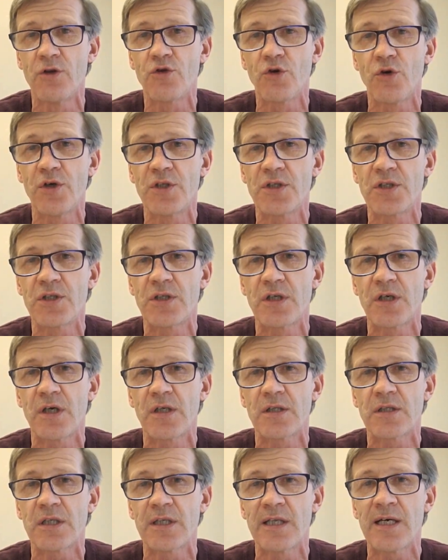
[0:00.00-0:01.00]
То есть
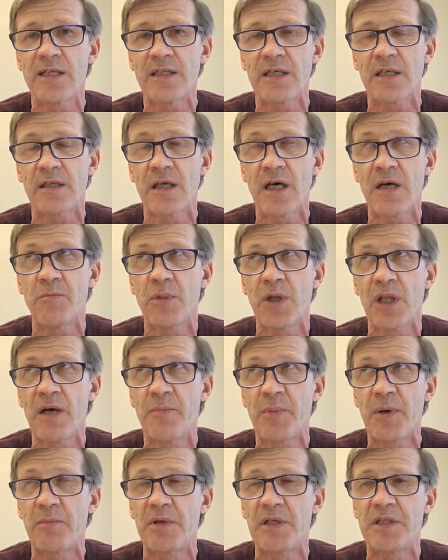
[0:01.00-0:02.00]
э, цена тогда
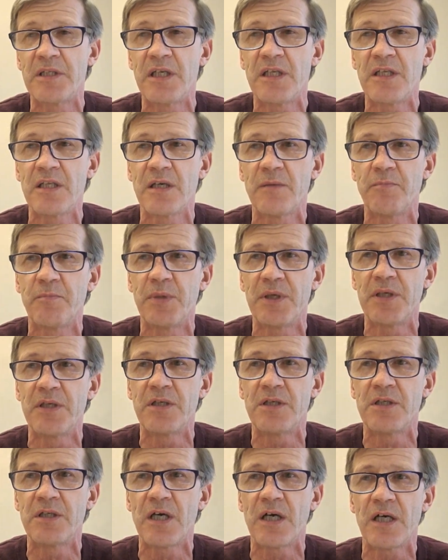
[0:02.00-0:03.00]
была приблизительно
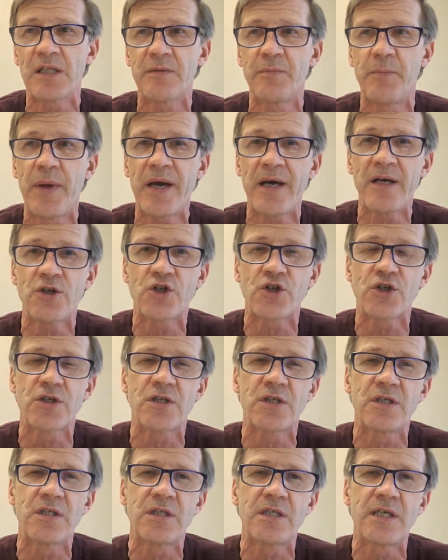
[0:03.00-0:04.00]

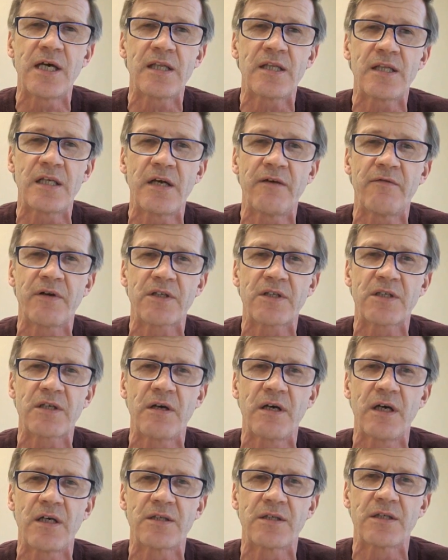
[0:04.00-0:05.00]
55-60 евро
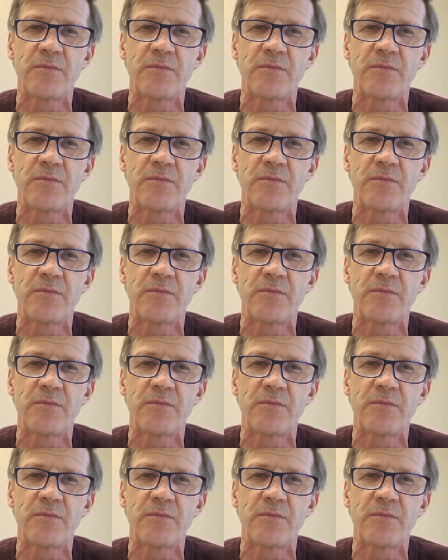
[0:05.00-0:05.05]
за,